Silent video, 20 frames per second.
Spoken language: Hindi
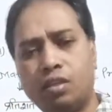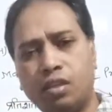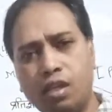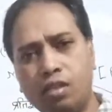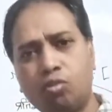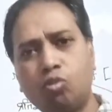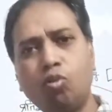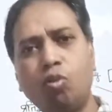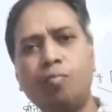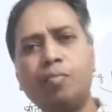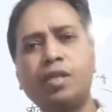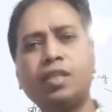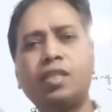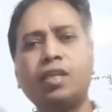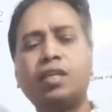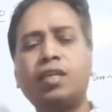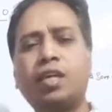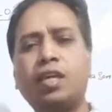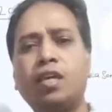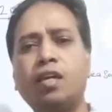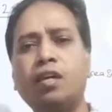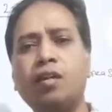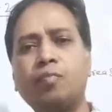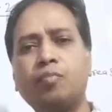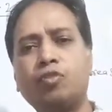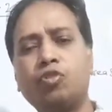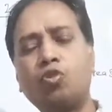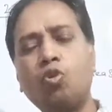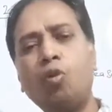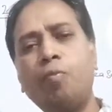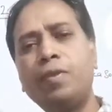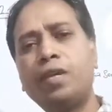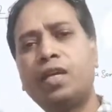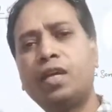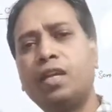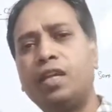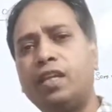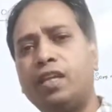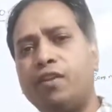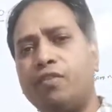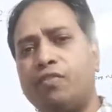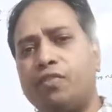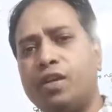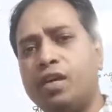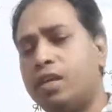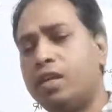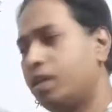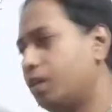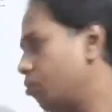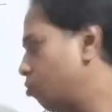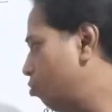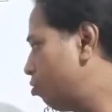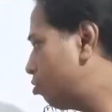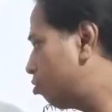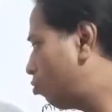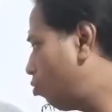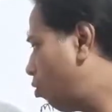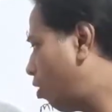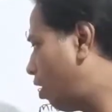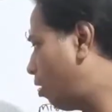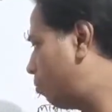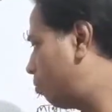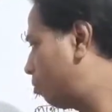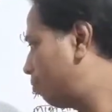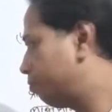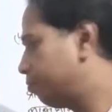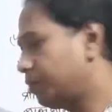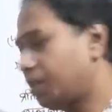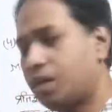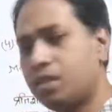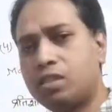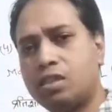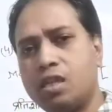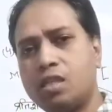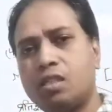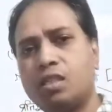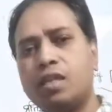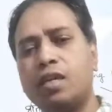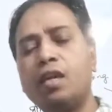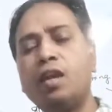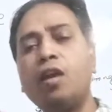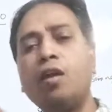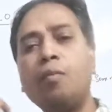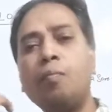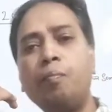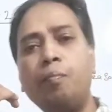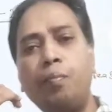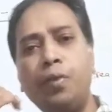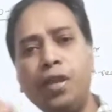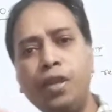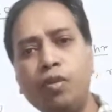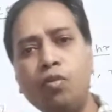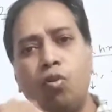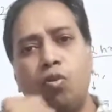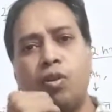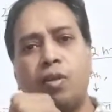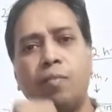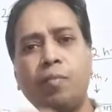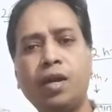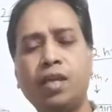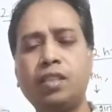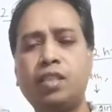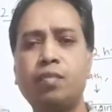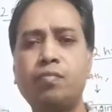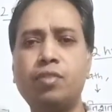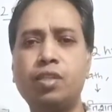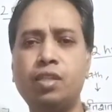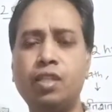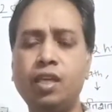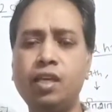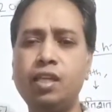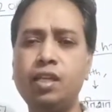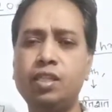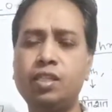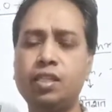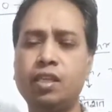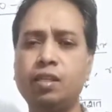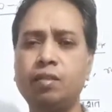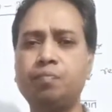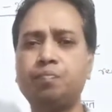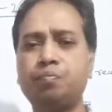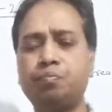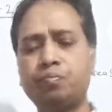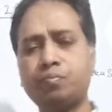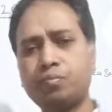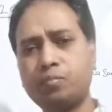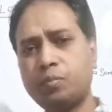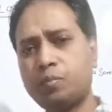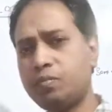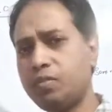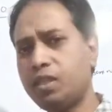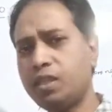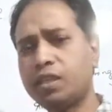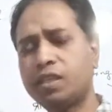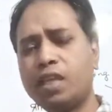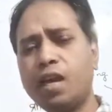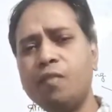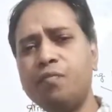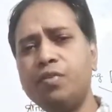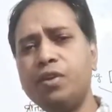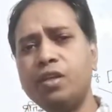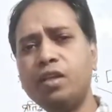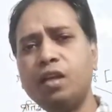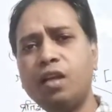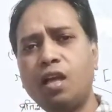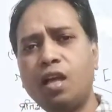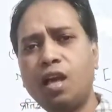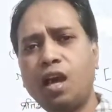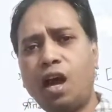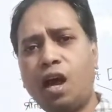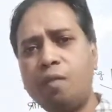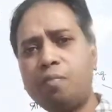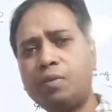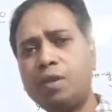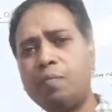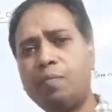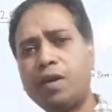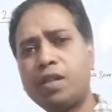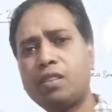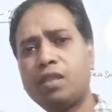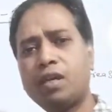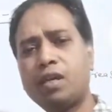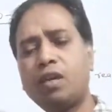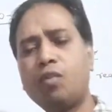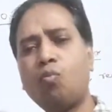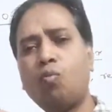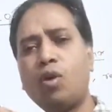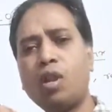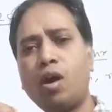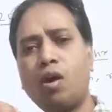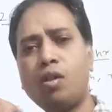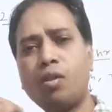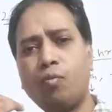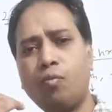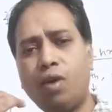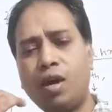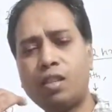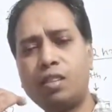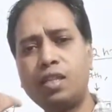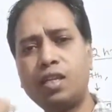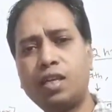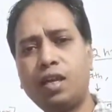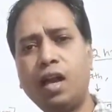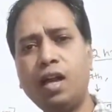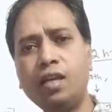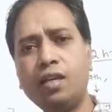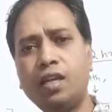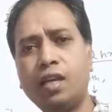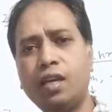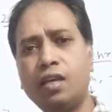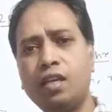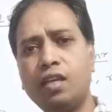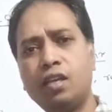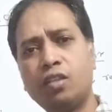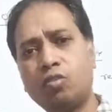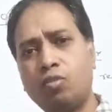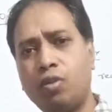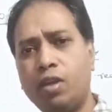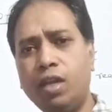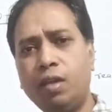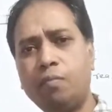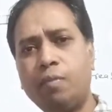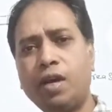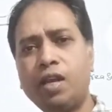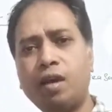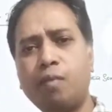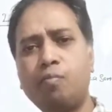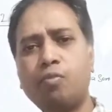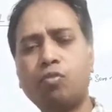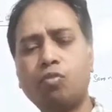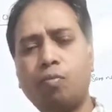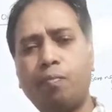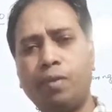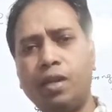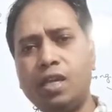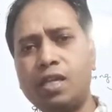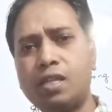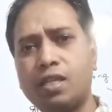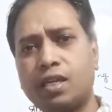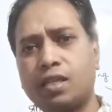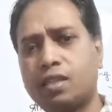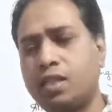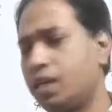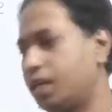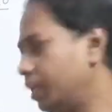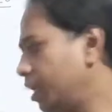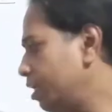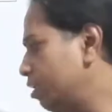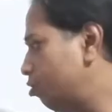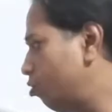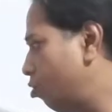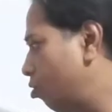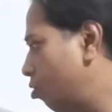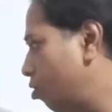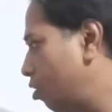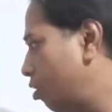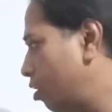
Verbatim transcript: 10 नवंबर तक के जो भी करंट अफेयर है उसको आप अच्छे से वीडियो के माध्यम से देख लीजिए या फिर आपके पास अगर वार्षिकांक है तो एक बार आप उसको पलट सकते हैं नहीं तो